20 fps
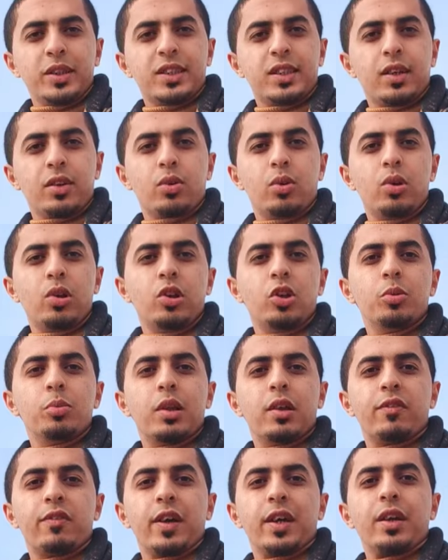بسهر كل
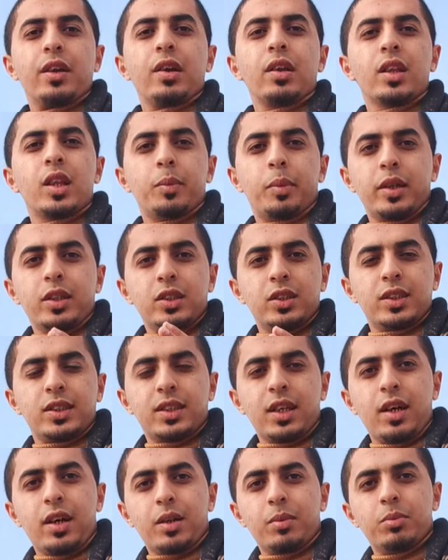يوم للفجر طبعا
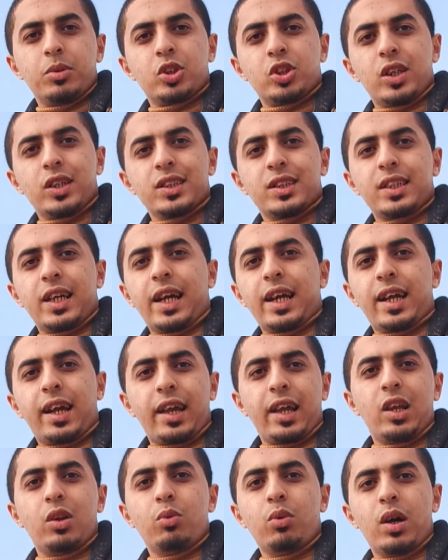السهر مش قصدي
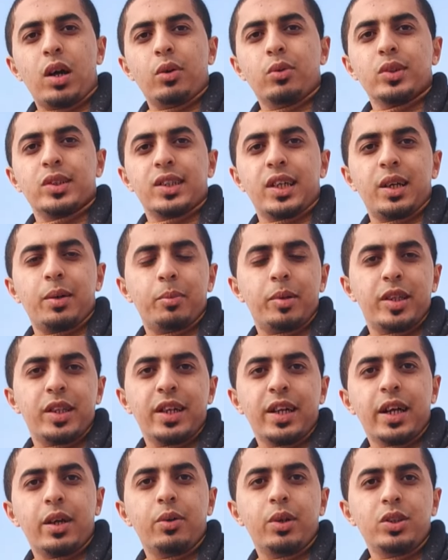حاجه حلوه او الصحيان
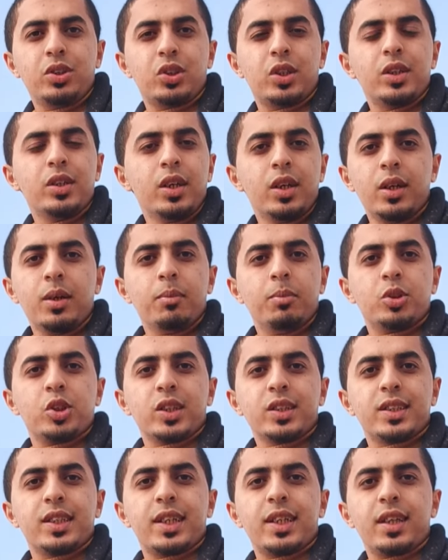بدري حاجه وحشه
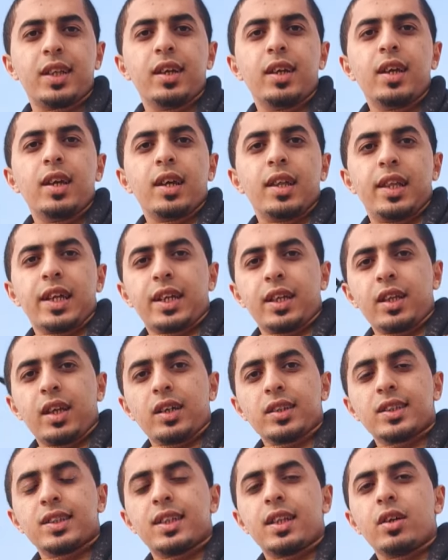مش قصدي كده لكن
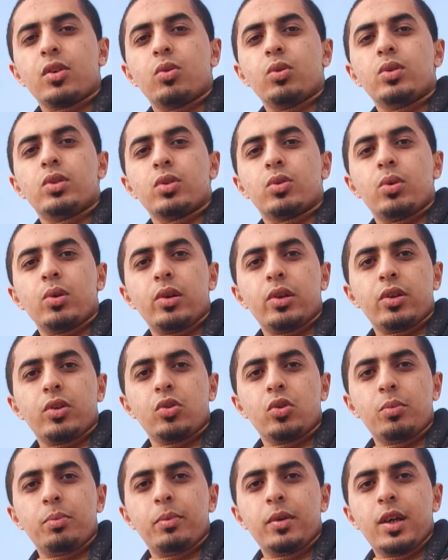انا قصدي ان انا كنت كل
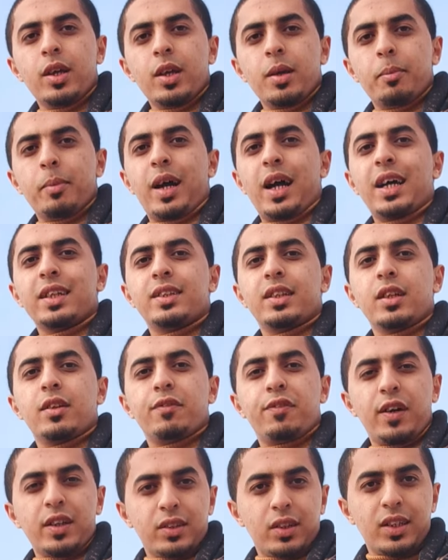يوم
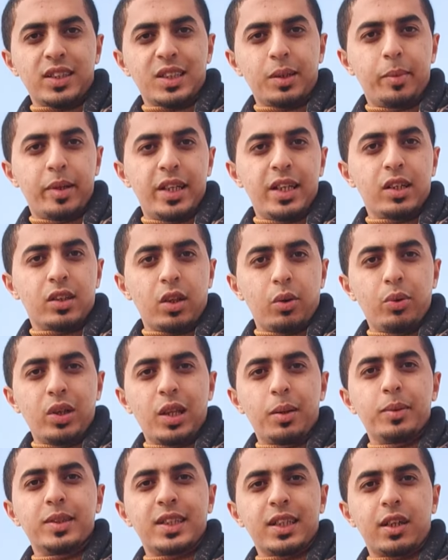محدد فتره زمنيه
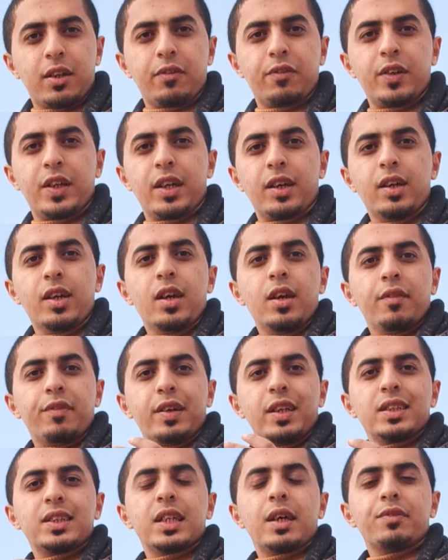طويله بذاكر فيها
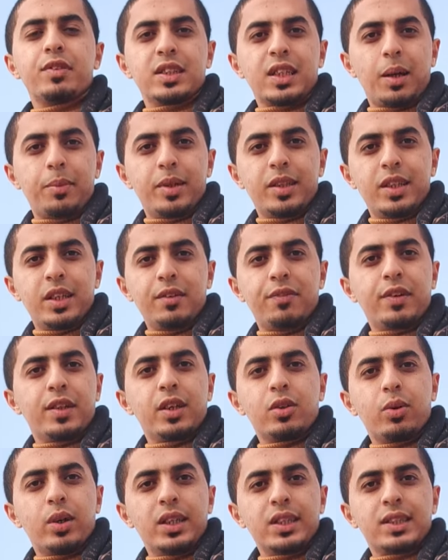في ناس تعرف تصحى بدري
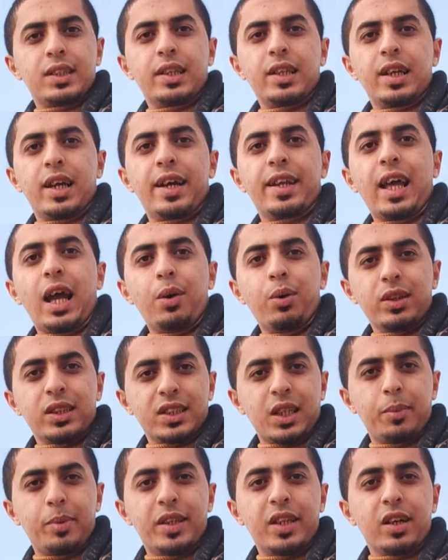فده كويس ليها انا
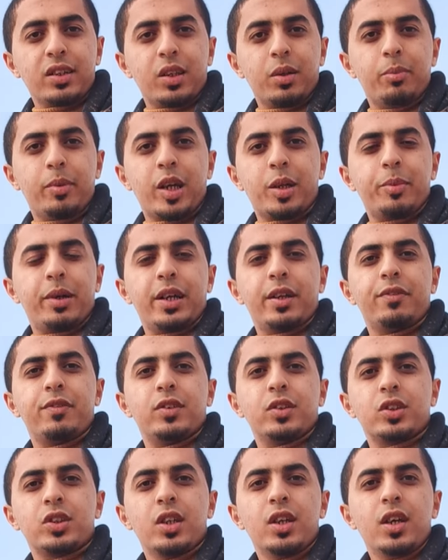حاولت اصحى بدري اكتر مره ما
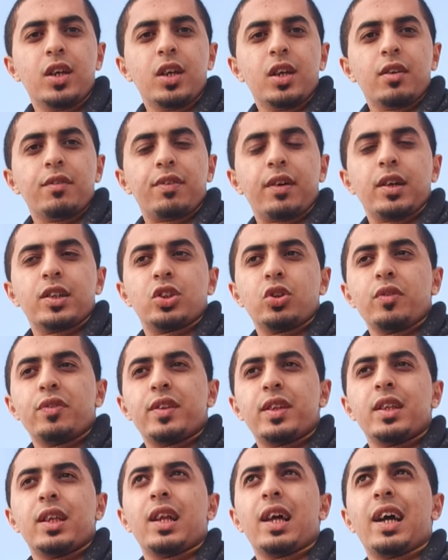عرفتش
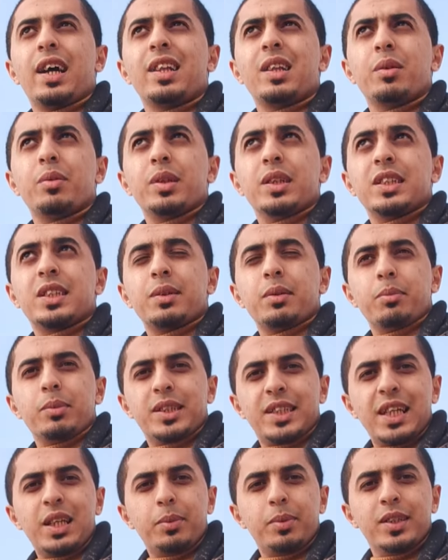فشفت ان الحل
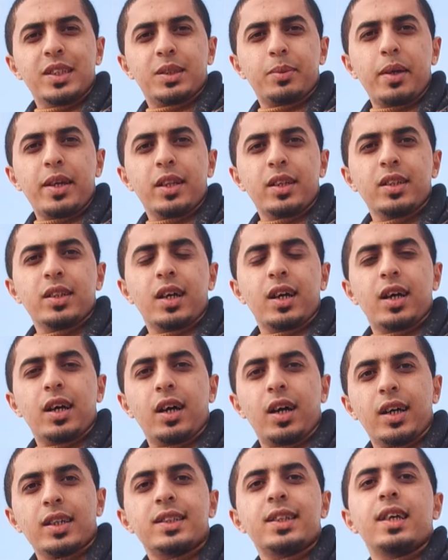مثالي بالنسبه لي ان انا
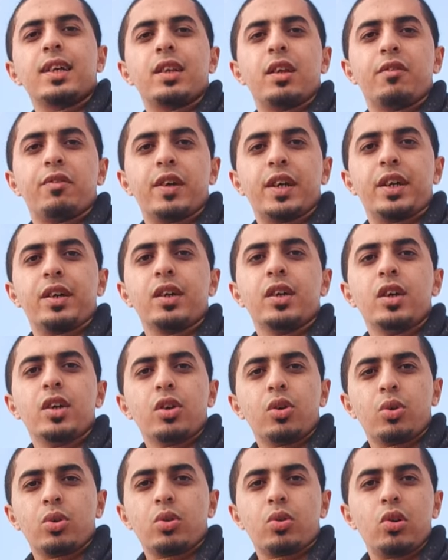اسهر للفجر
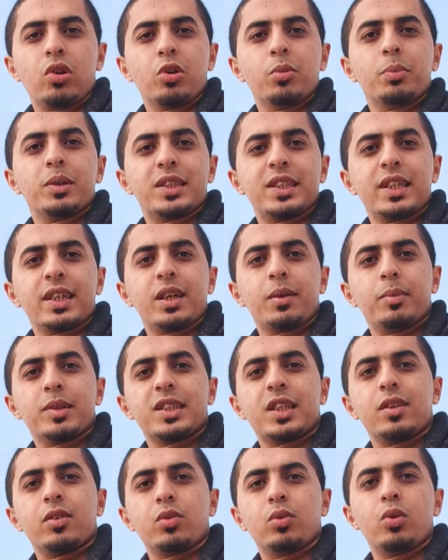كنت كل يوم بذاكر
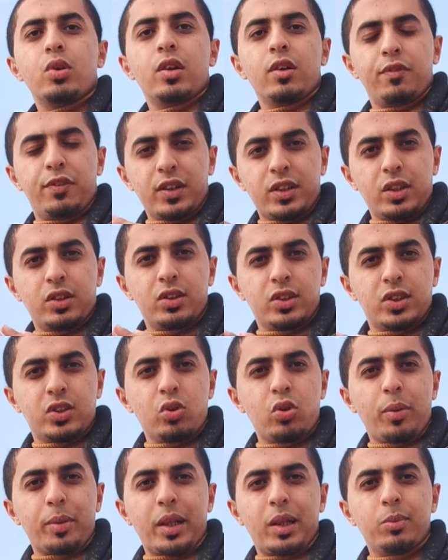مثلا اقول فتره
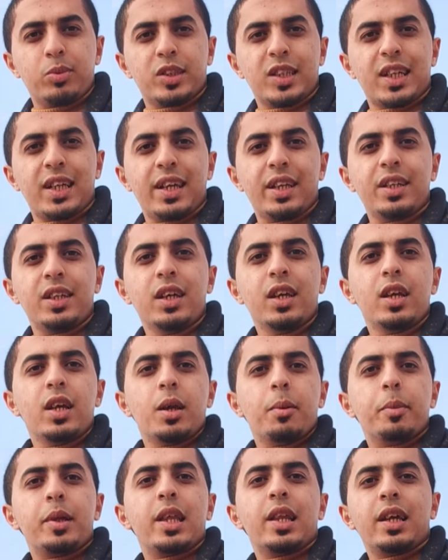الذروه بتاعت المذاكره يعني
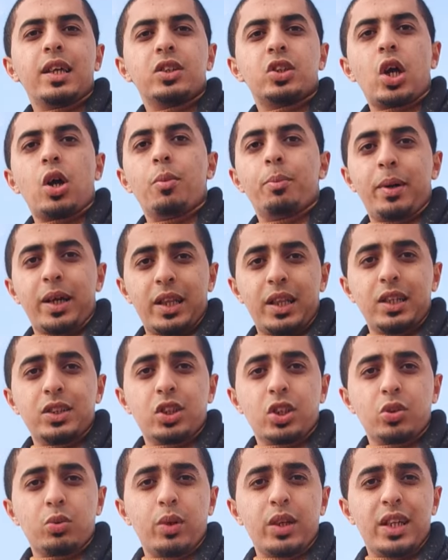من العشاء او بعد
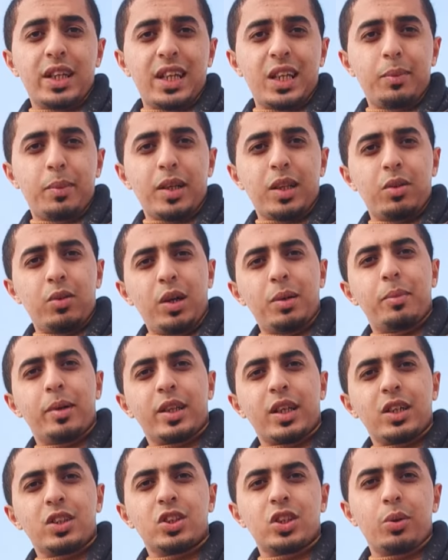العشاء شويه كده بعد الواحد
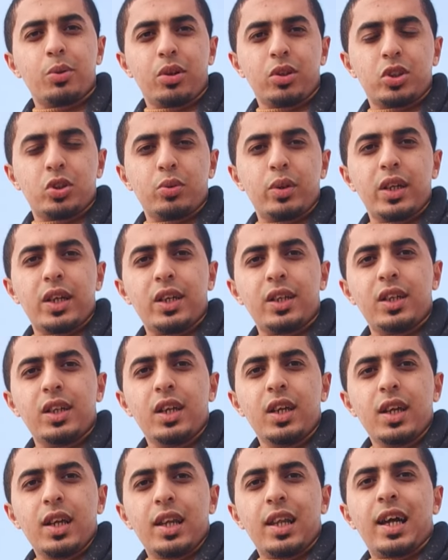ما يتعشى او يقعد شويه
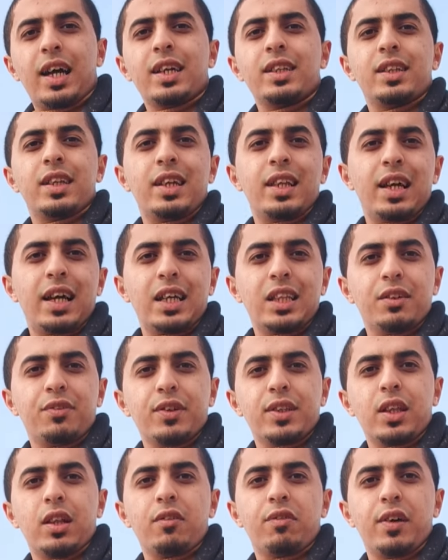يعني لحد ايه لحد
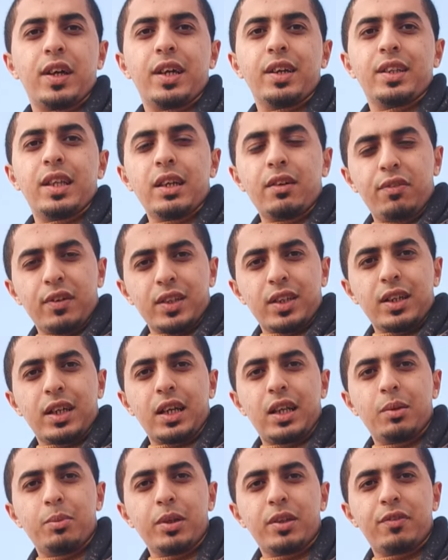فتره الفجر ده الفتره
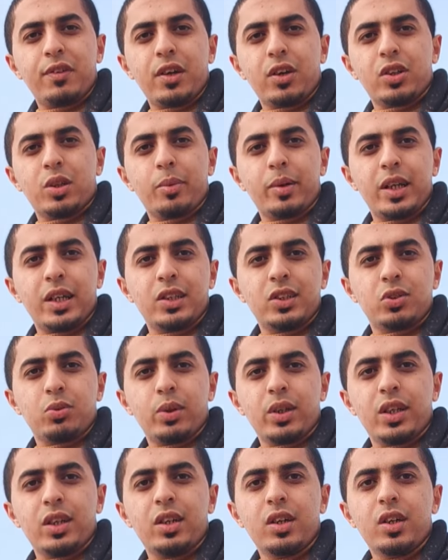كان البيت فيها يعتبر هادي
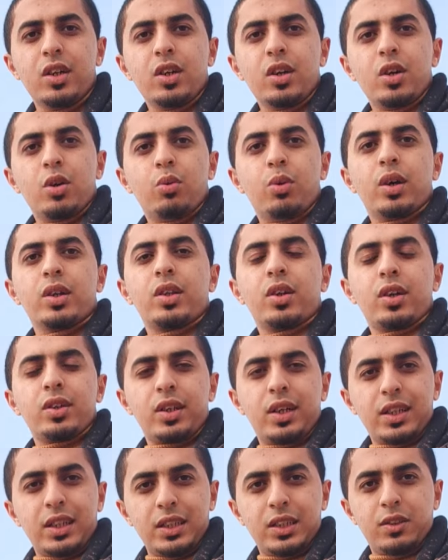شويه واقدر
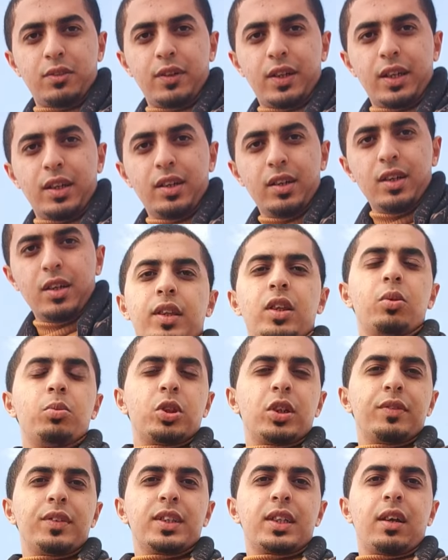اقعد اركز فيها
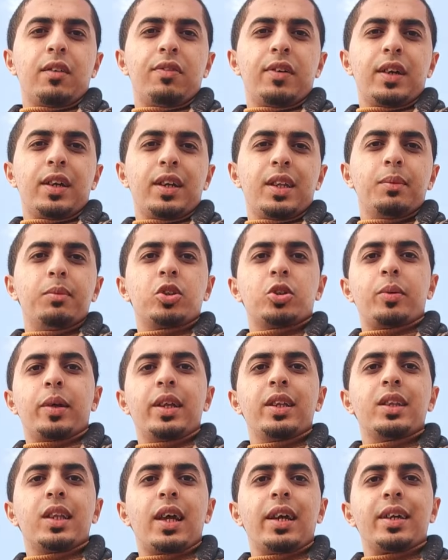فتره مش عارف تصحى الفجر ده مش
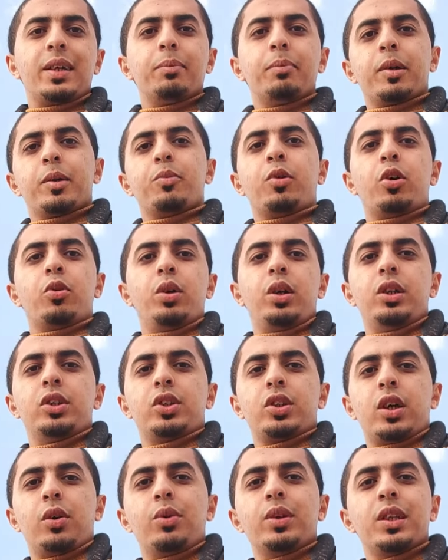معناه معناه يعني انت هتجيب مجموعه
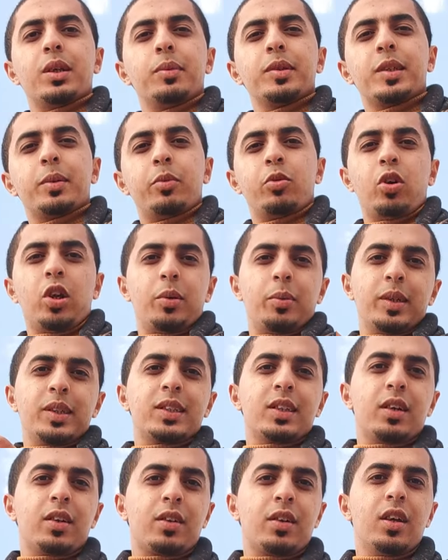وحش او انت مثلا من النوع اللي
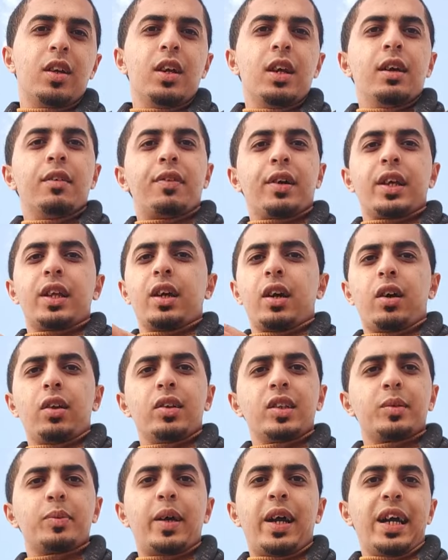بيسهر فكده
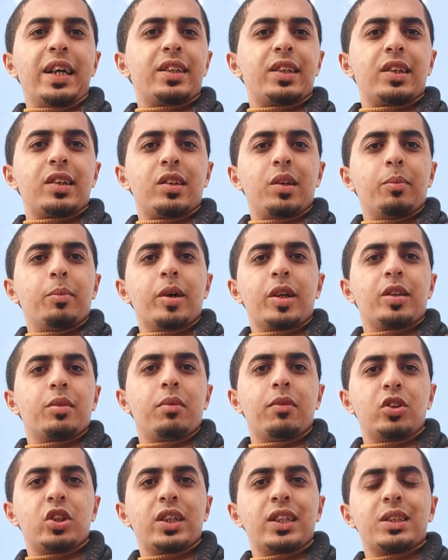خلاص بقى حياتك اتدمرت
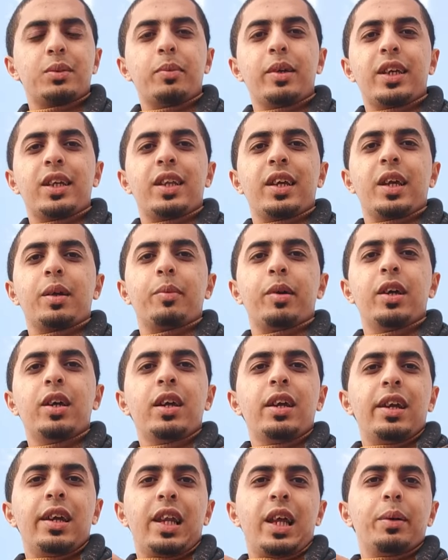مفيش حاجه اسمها كده يا جماعه
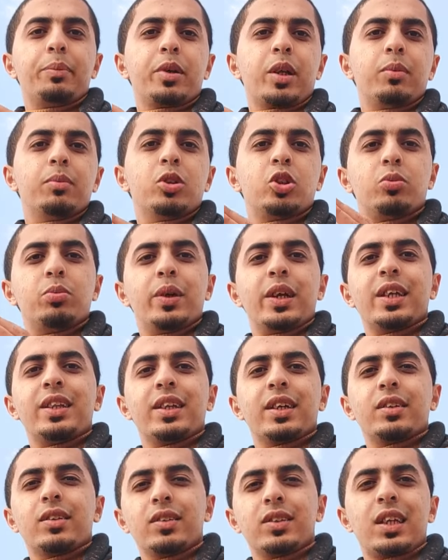العبره مش
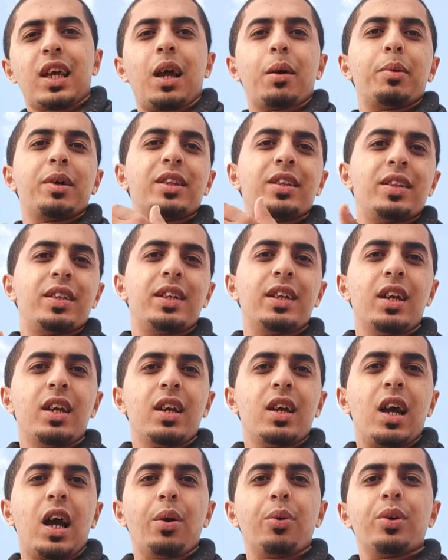بانك تصحى بدري
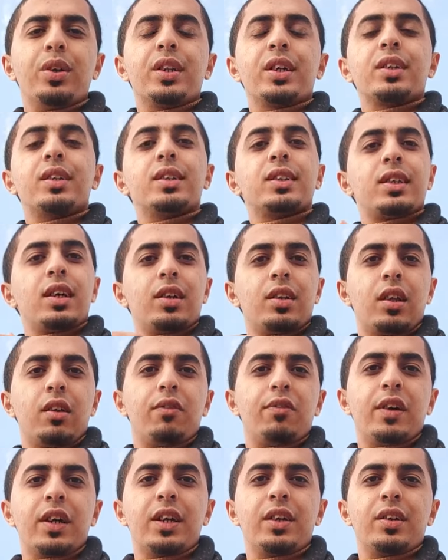او انك تسهر
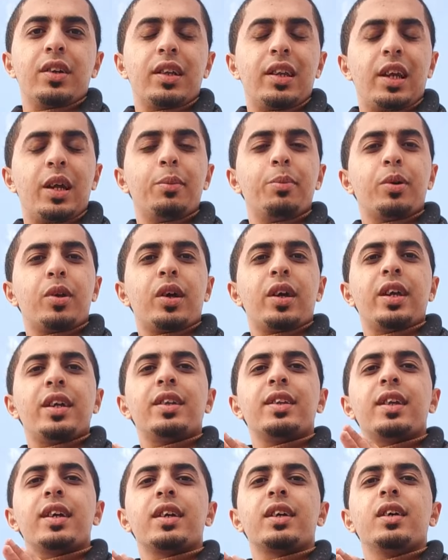للفجر العبره
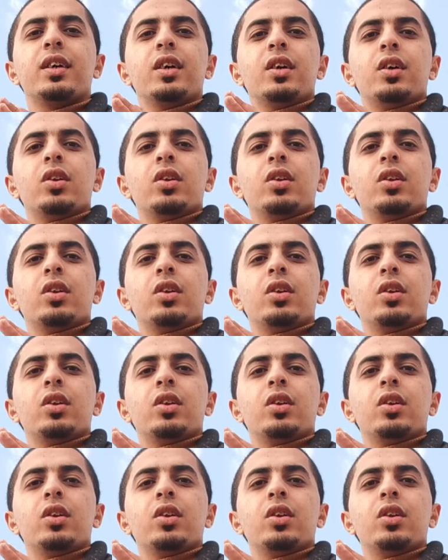انك